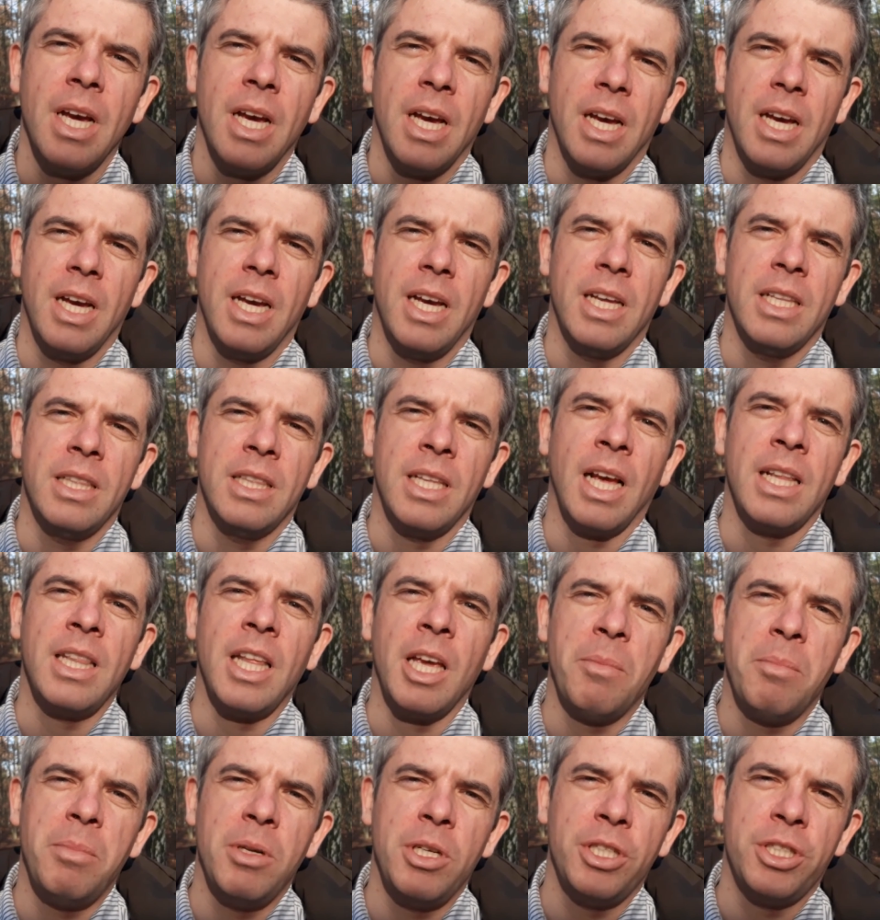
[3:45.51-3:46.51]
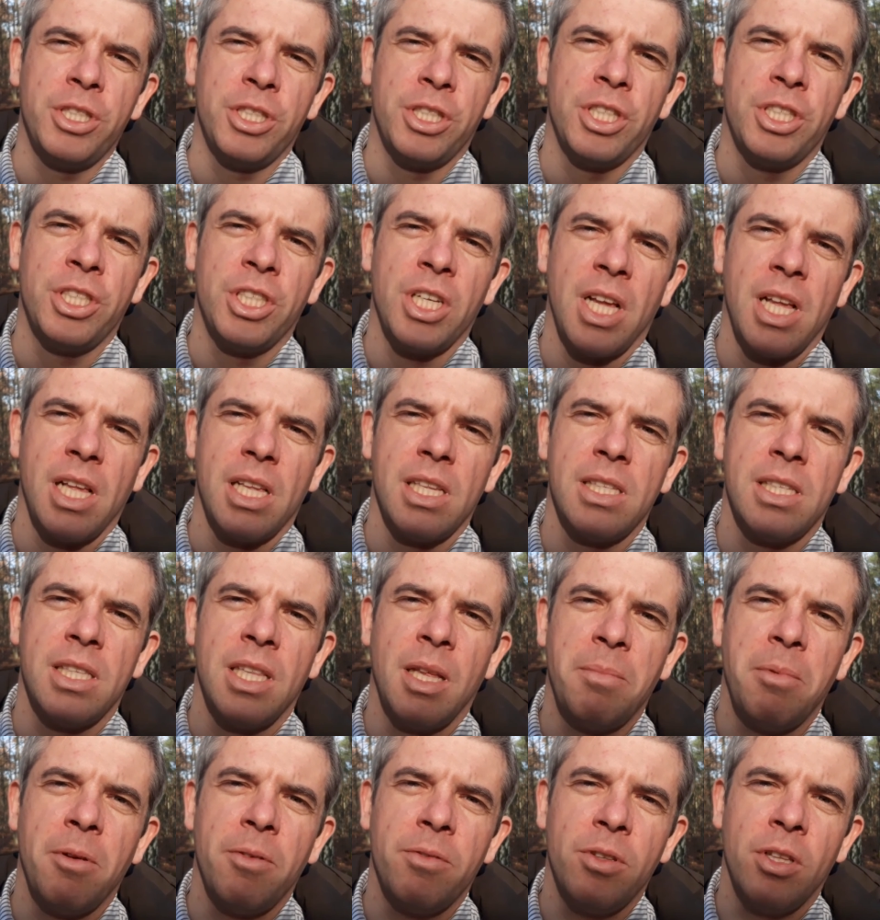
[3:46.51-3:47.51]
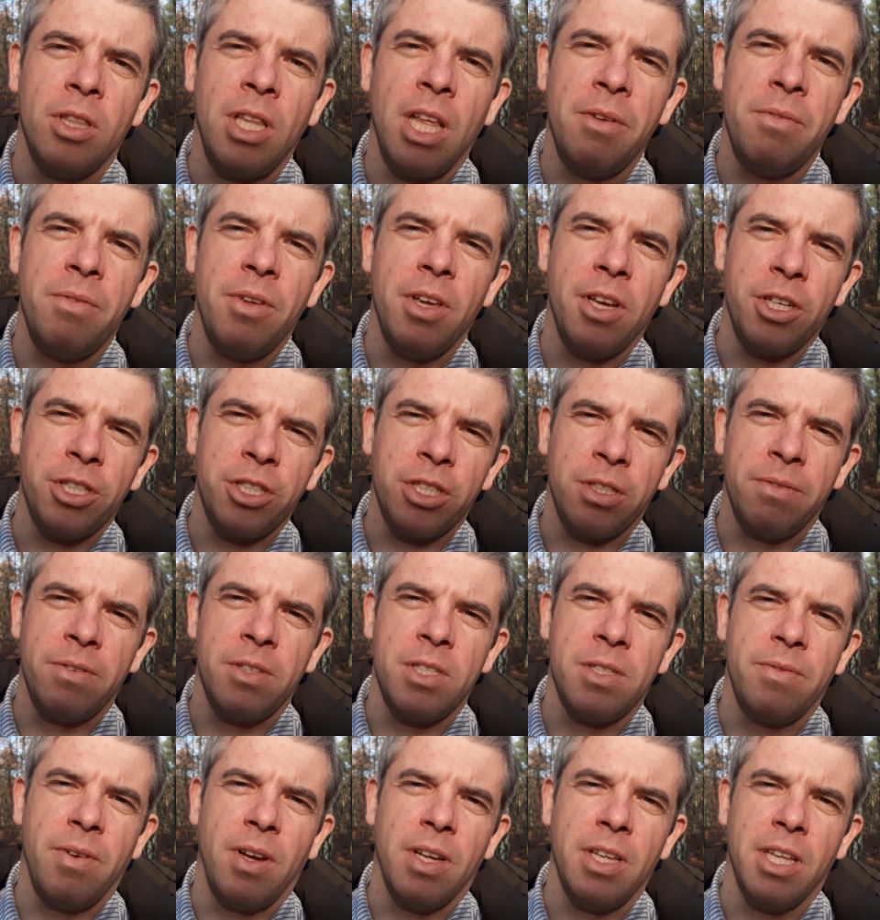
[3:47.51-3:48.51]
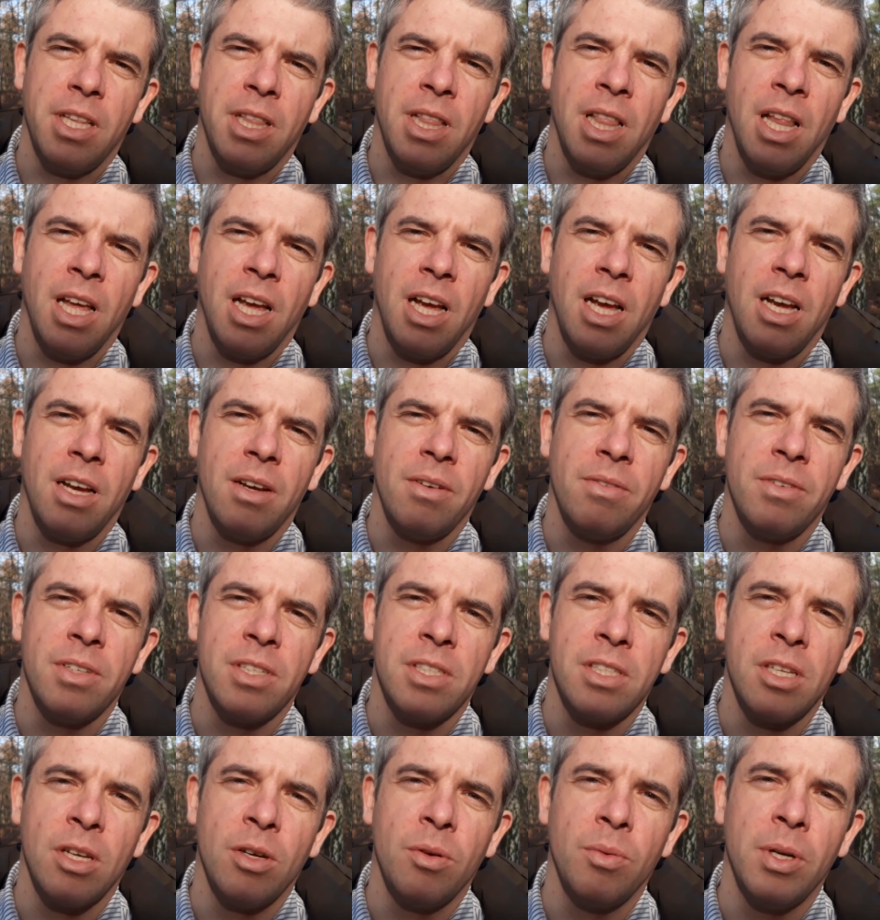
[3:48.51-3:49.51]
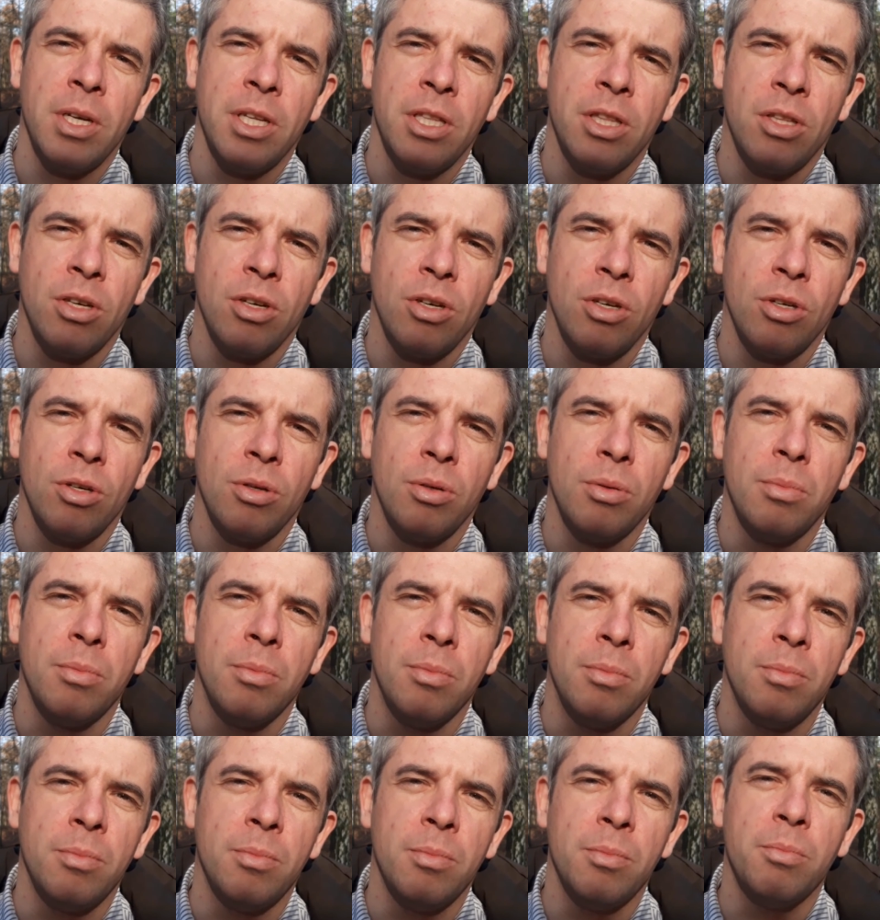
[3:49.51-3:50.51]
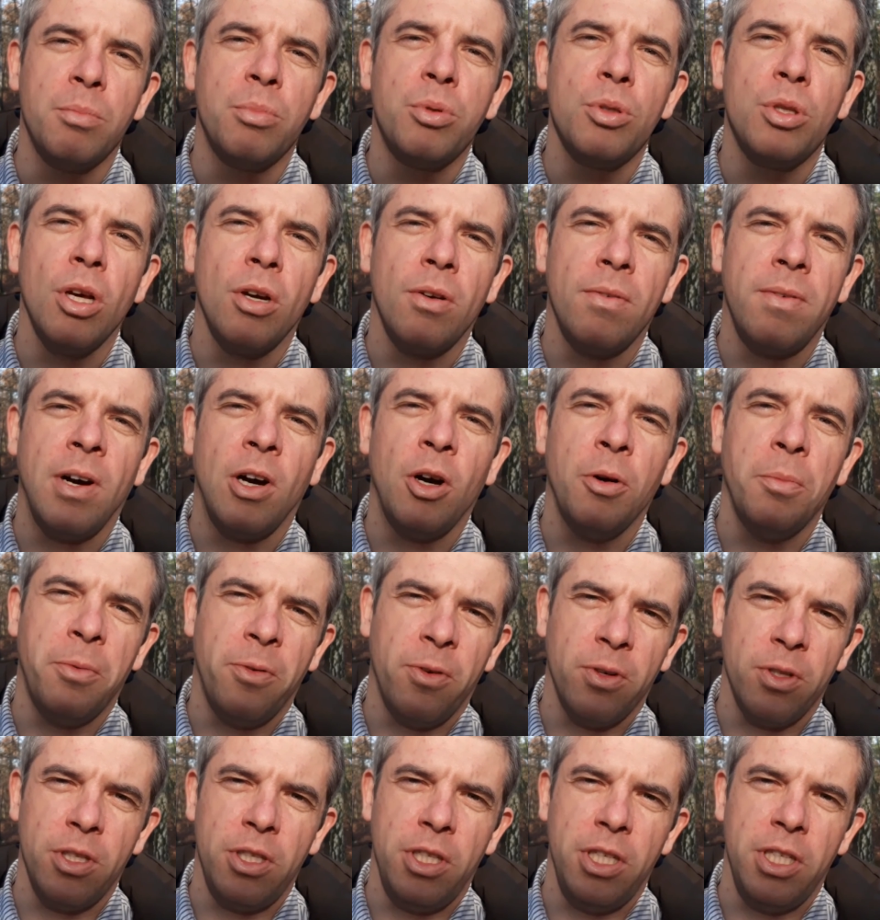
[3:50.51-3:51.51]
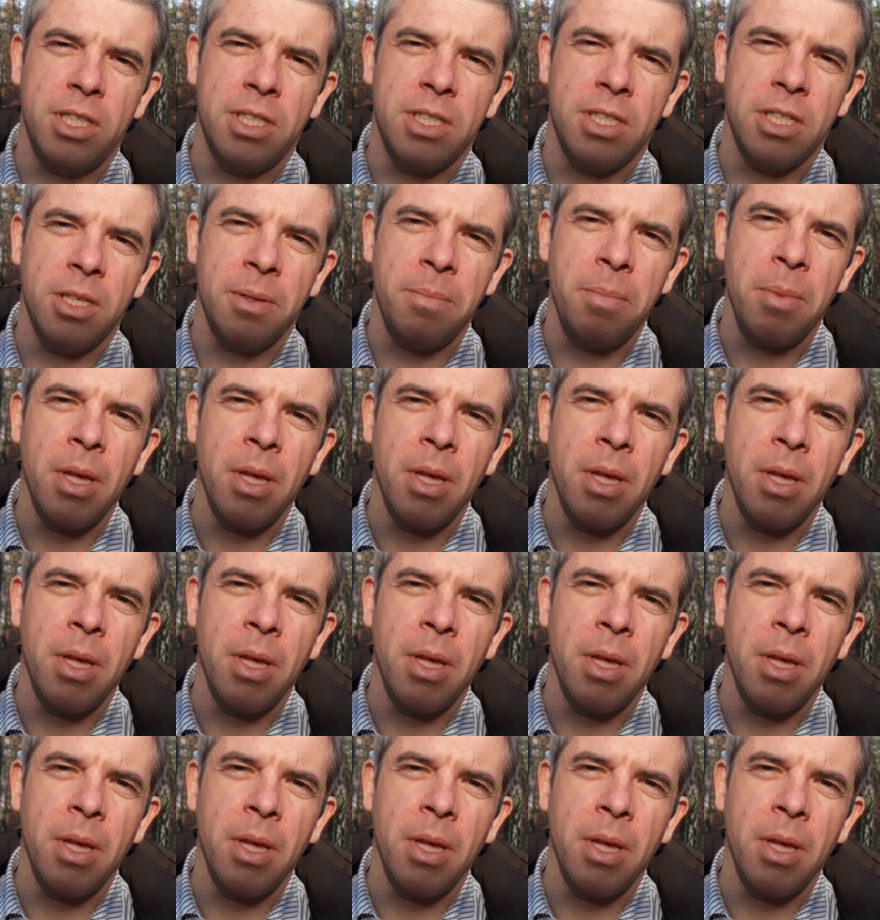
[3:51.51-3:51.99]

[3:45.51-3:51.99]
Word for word: E, na najbliższy czas na pewno największe wyzwanie dla Wesołej to mm, budowa obwodnicy.